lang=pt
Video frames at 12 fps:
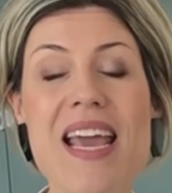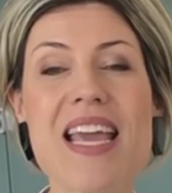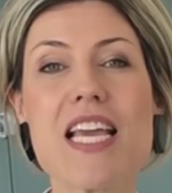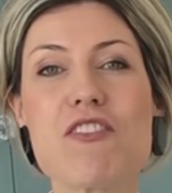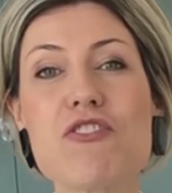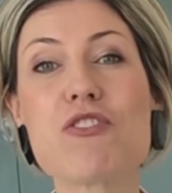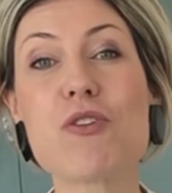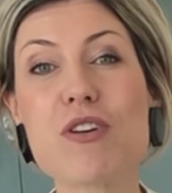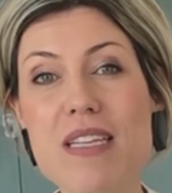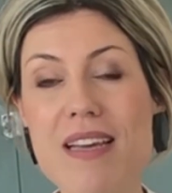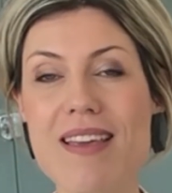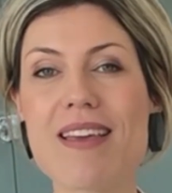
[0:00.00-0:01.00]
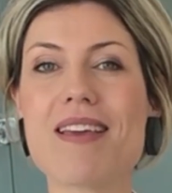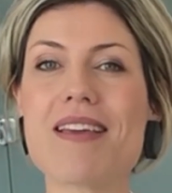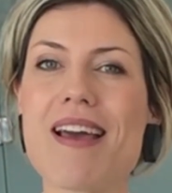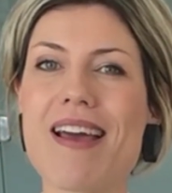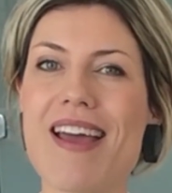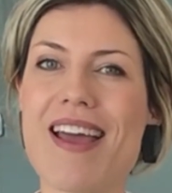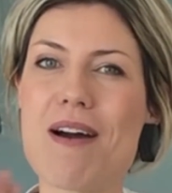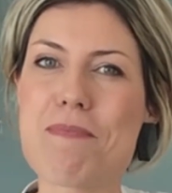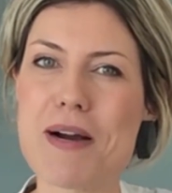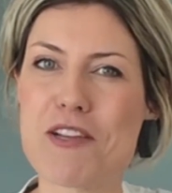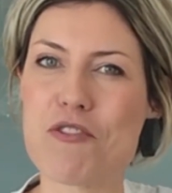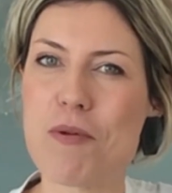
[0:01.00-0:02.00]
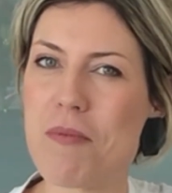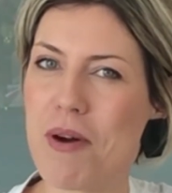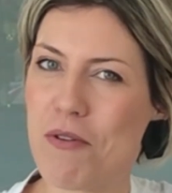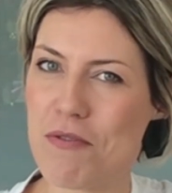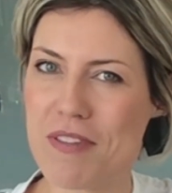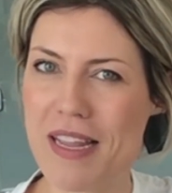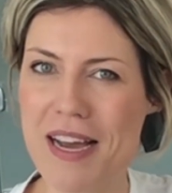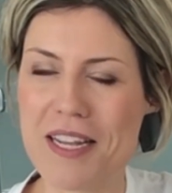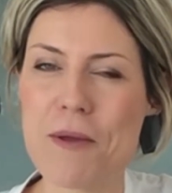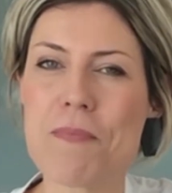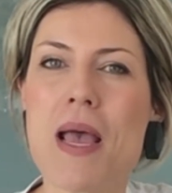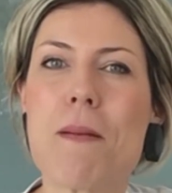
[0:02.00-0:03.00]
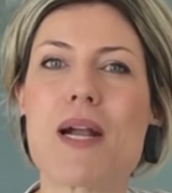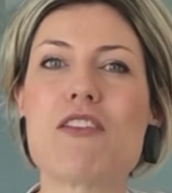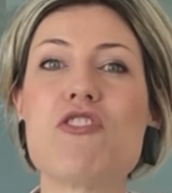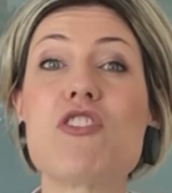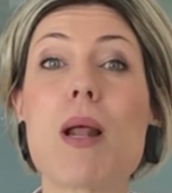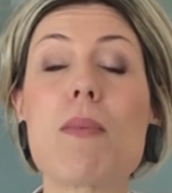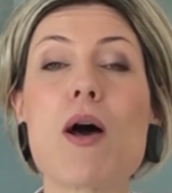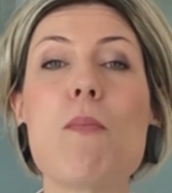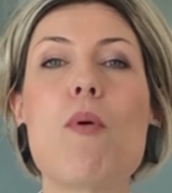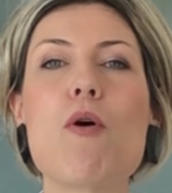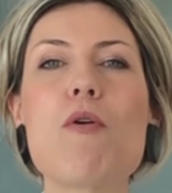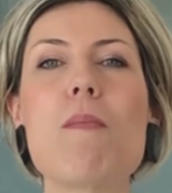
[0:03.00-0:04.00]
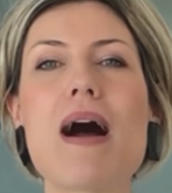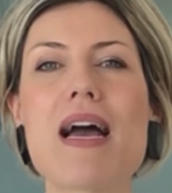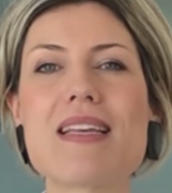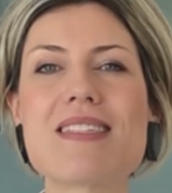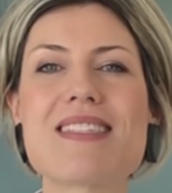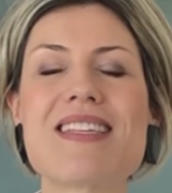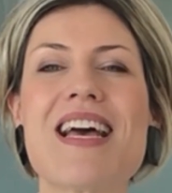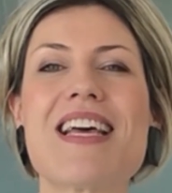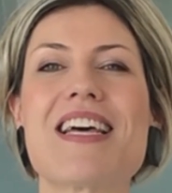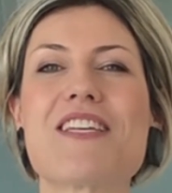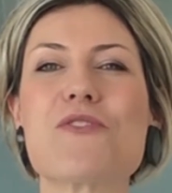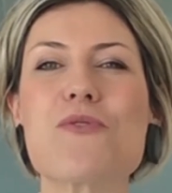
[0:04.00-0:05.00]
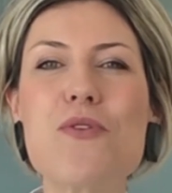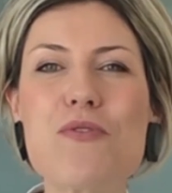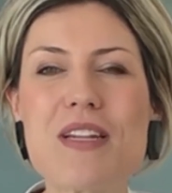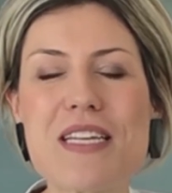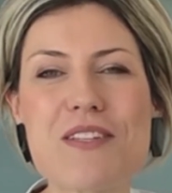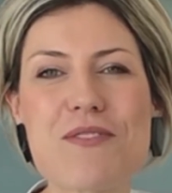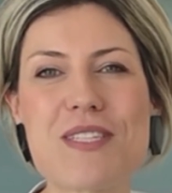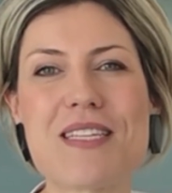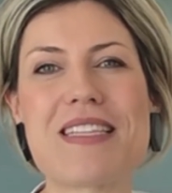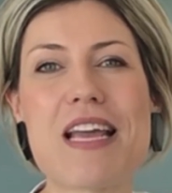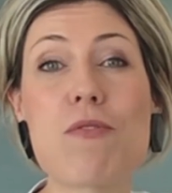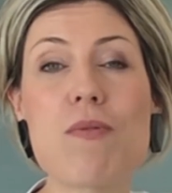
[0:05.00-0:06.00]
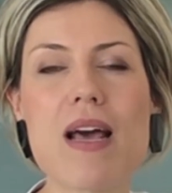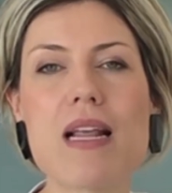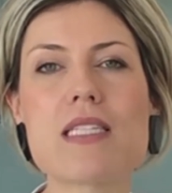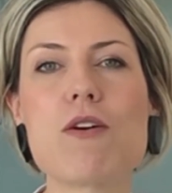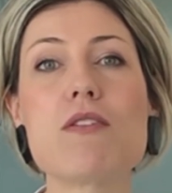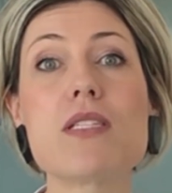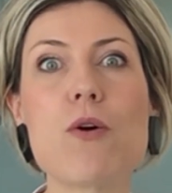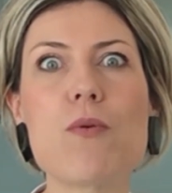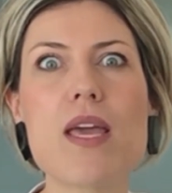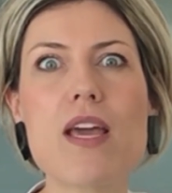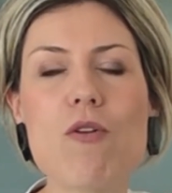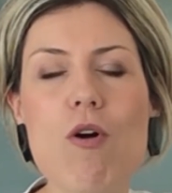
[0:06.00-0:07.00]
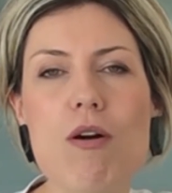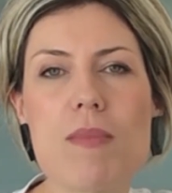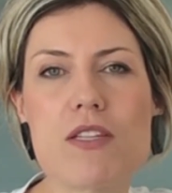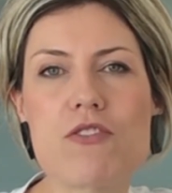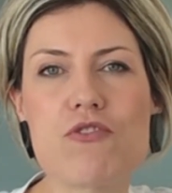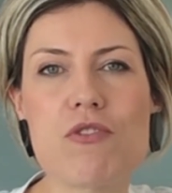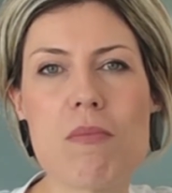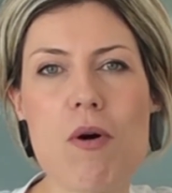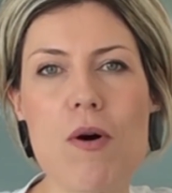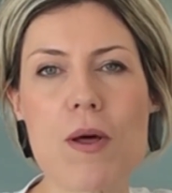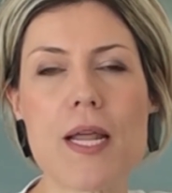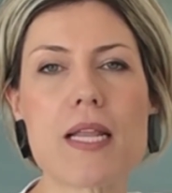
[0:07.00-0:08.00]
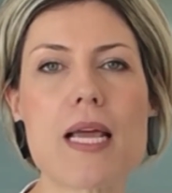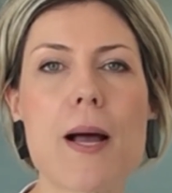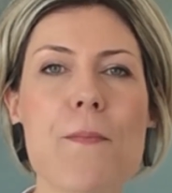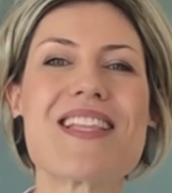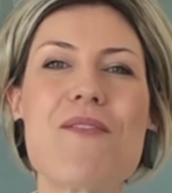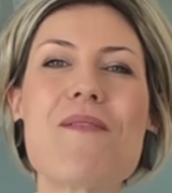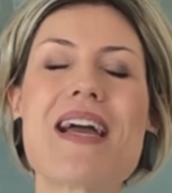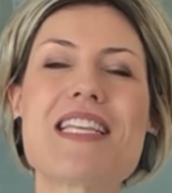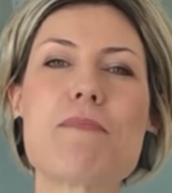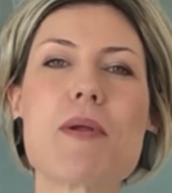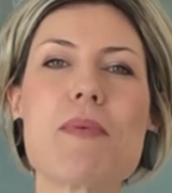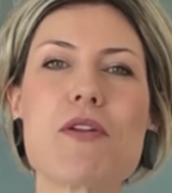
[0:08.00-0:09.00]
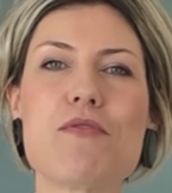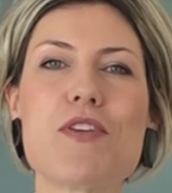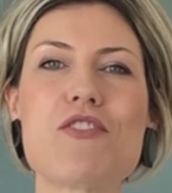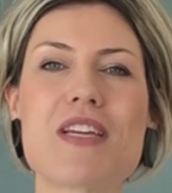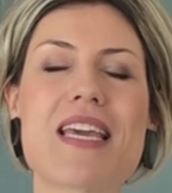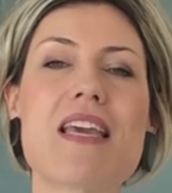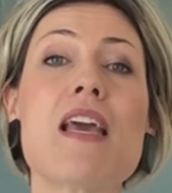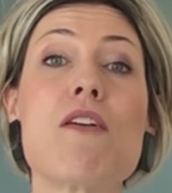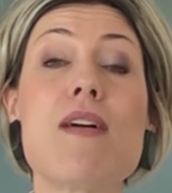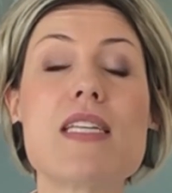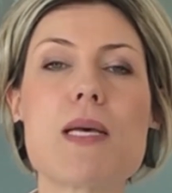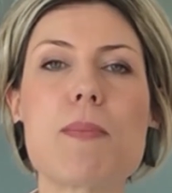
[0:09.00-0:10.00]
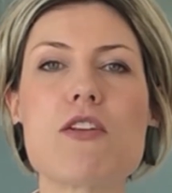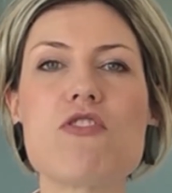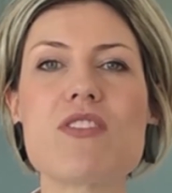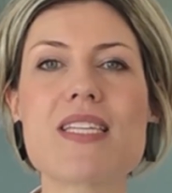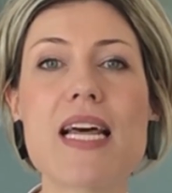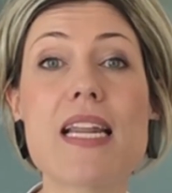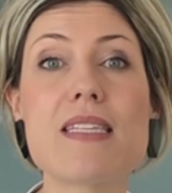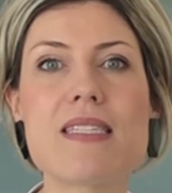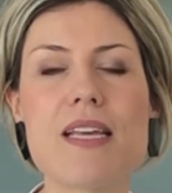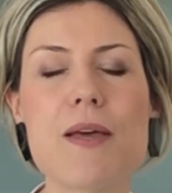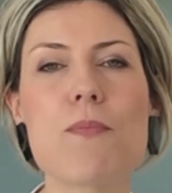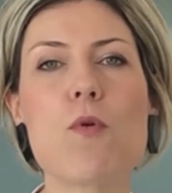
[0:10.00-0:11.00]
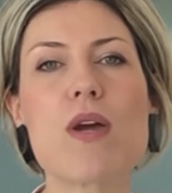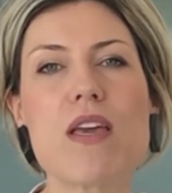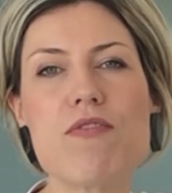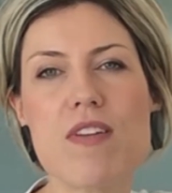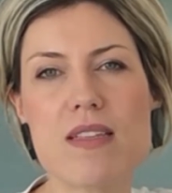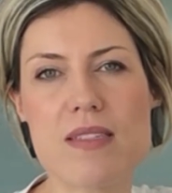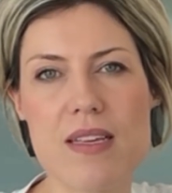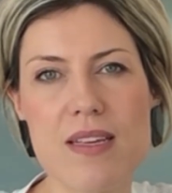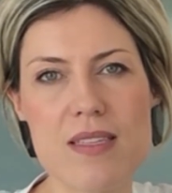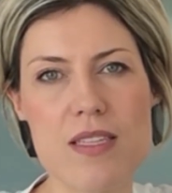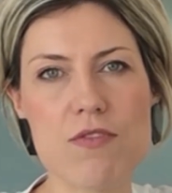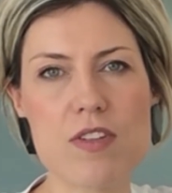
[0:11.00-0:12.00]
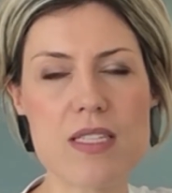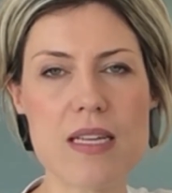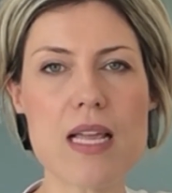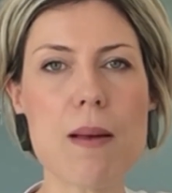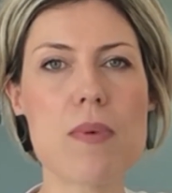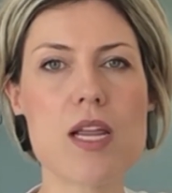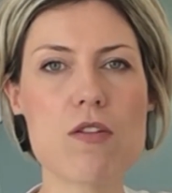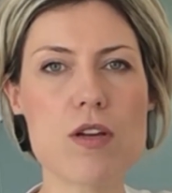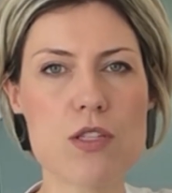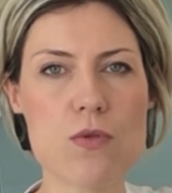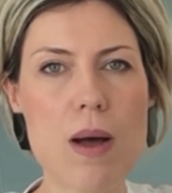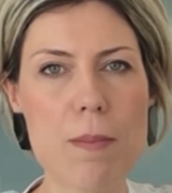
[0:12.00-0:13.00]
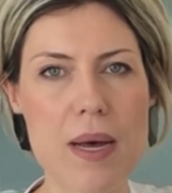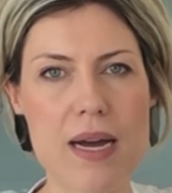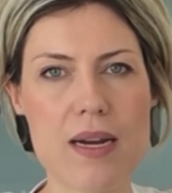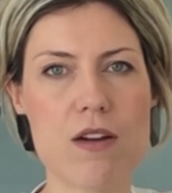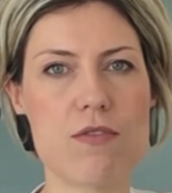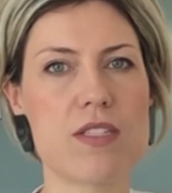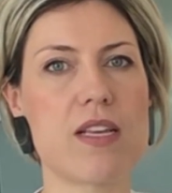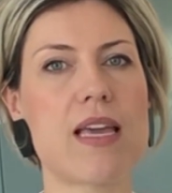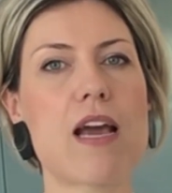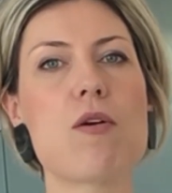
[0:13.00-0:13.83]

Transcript: E a gente trouxe aqui é, a Paty como uma convidada para a gente elaborar um pouco mais as dúvidas que vocês têm com relação ao seu e-commerce de moda, tá? Então, esse primeiro vídeo aqui vai ser para a gente esclarecer o que fazer se você está abrindo a sua marca, você quer